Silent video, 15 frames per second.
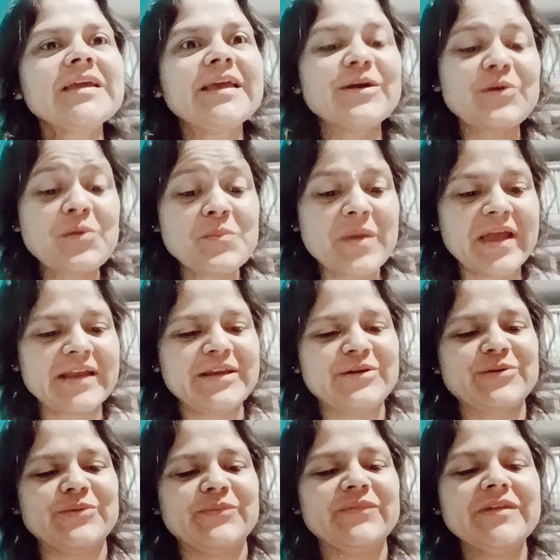
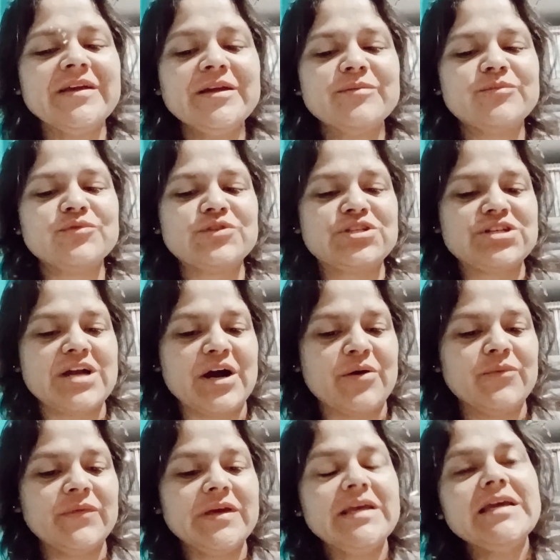Ecumênico
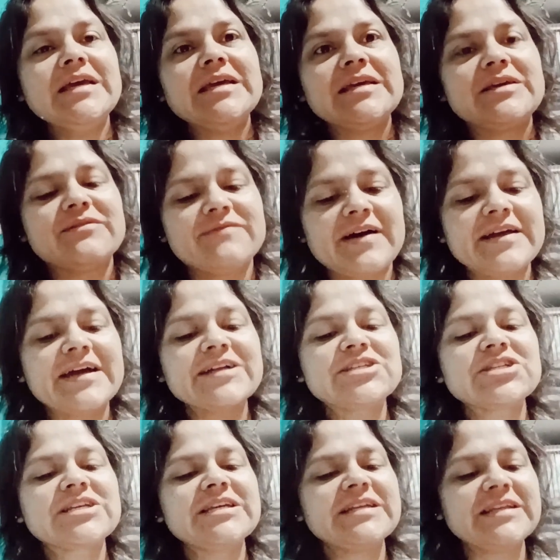mundial, que vai
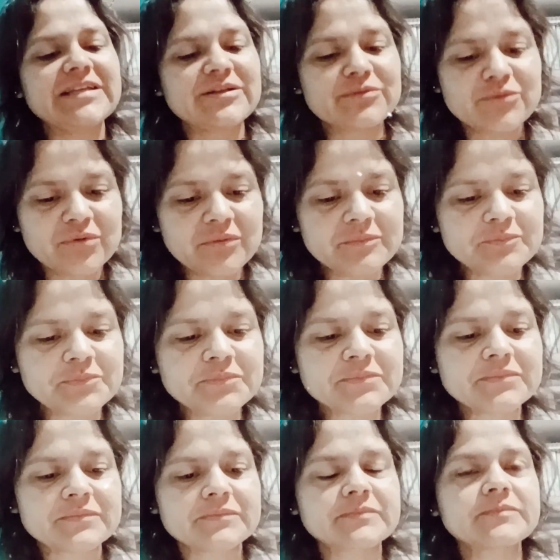adquirindo
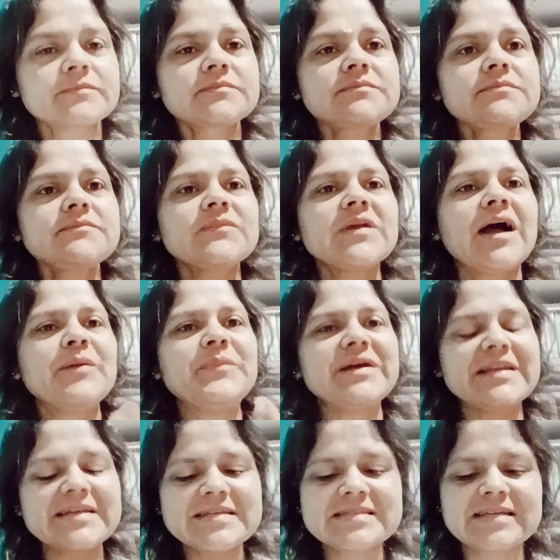a
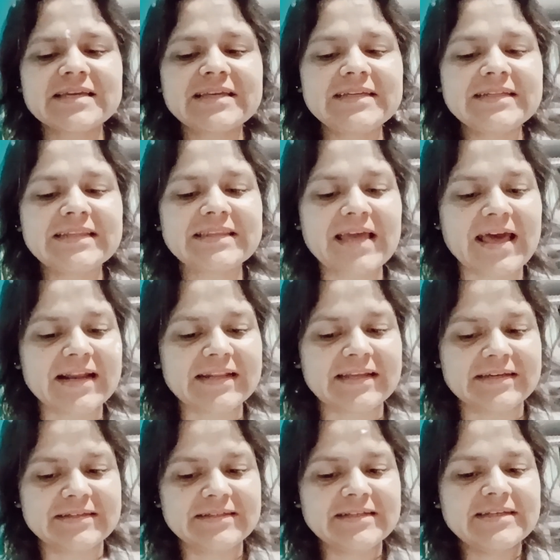beleza
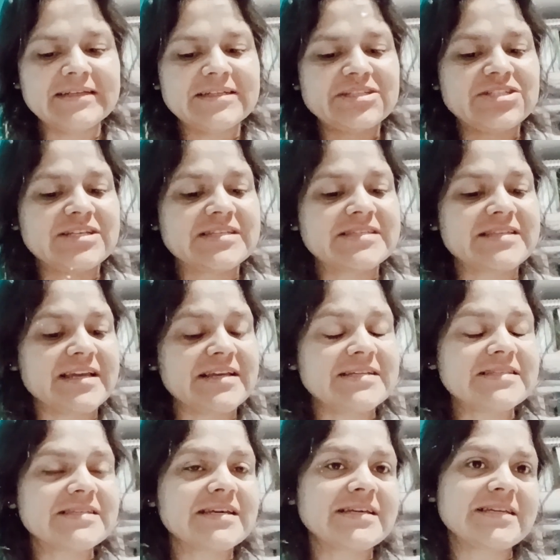interna de
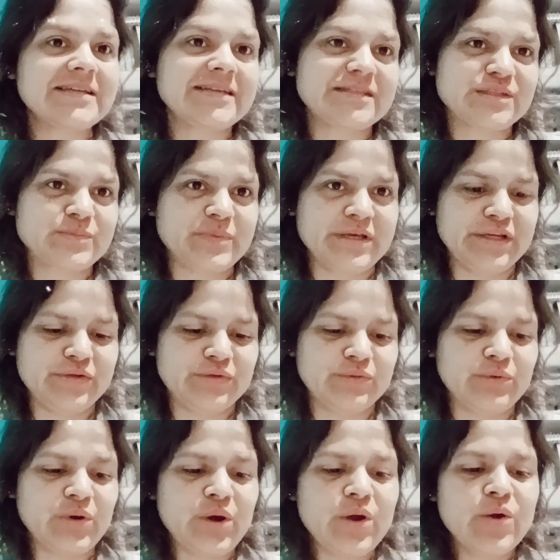essência e
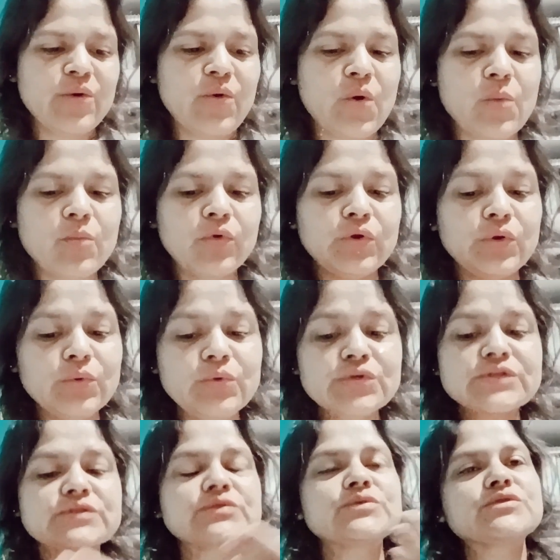espírito, como
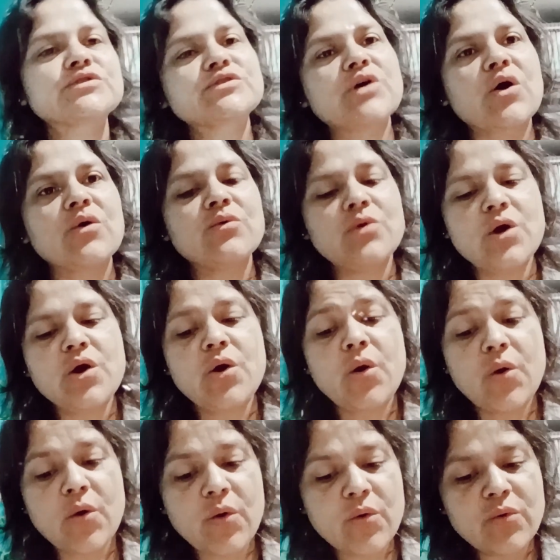luz do sol
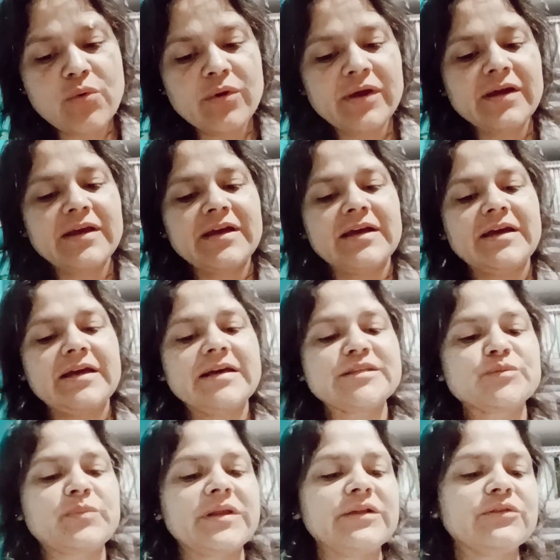ou
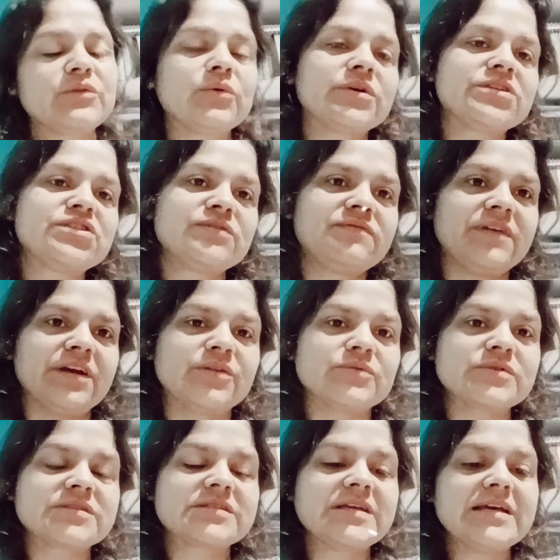resplendor de
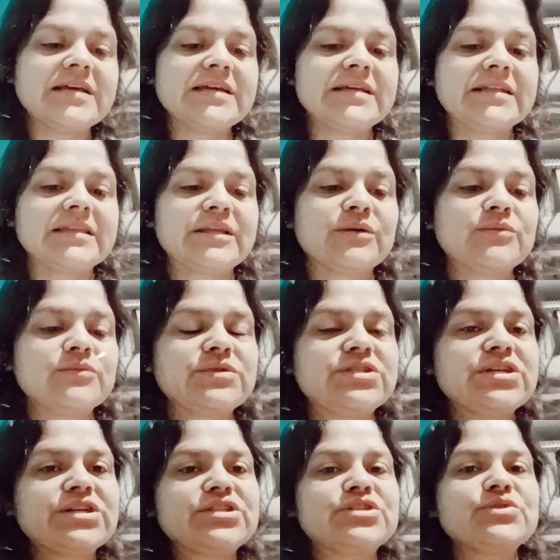Vênus. Então, o
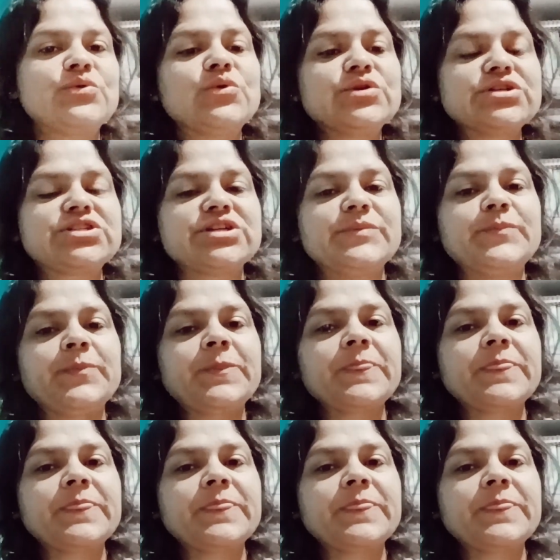dia de hoje